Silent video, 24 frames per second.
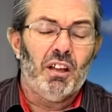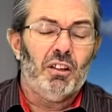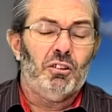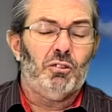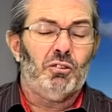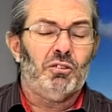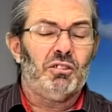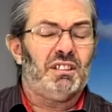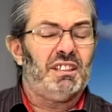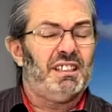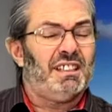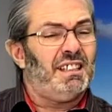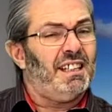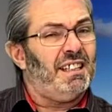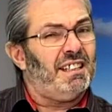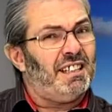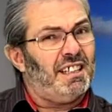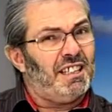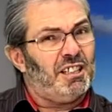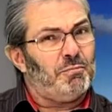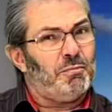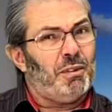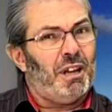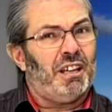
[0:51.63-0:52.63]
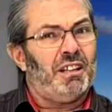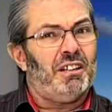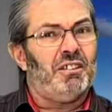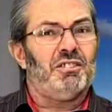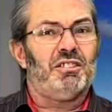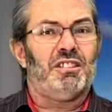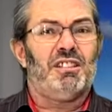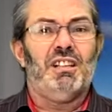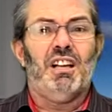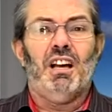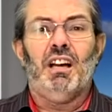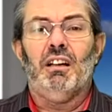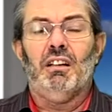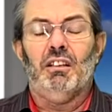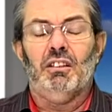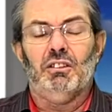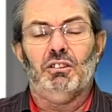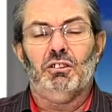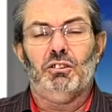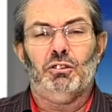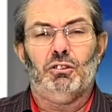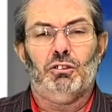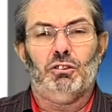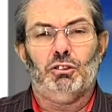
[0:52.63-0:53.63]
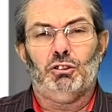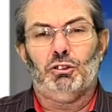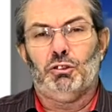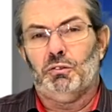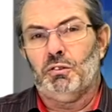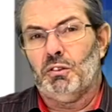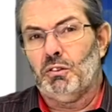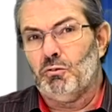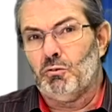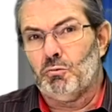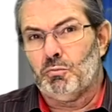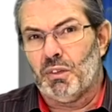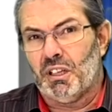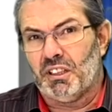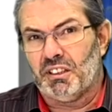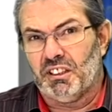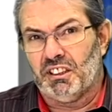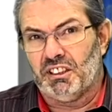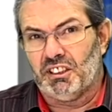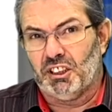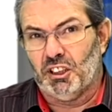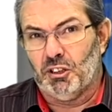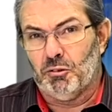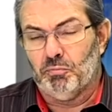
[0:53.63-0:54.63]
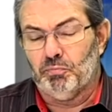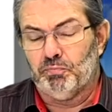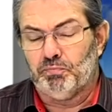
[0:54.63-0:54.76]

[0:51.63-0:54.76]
Donc c'est cette expérience-là que je vais vous partager.